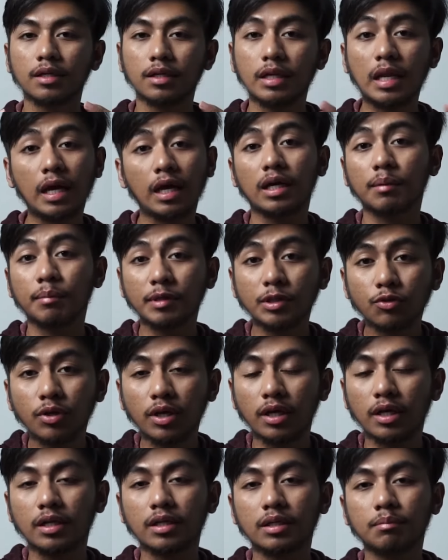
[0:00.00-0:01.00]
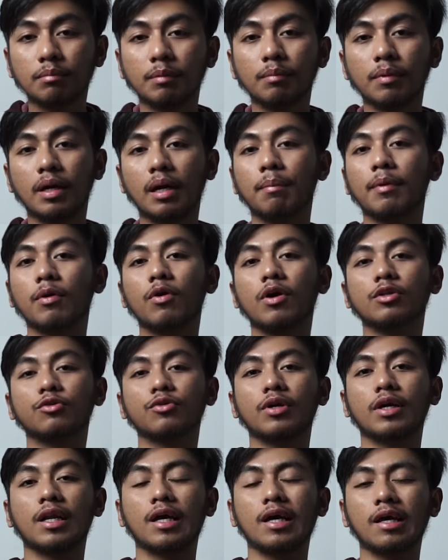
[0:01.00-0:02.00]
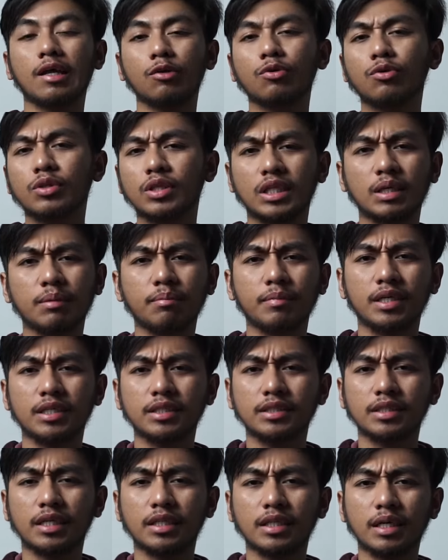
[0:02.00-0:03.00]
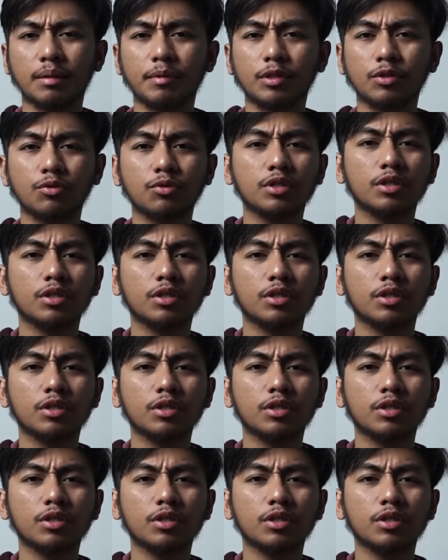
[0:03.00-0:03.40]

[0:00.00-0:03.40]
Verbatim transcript: nah kebetulan beberapa waktu yang lalu tim Inside Cam itu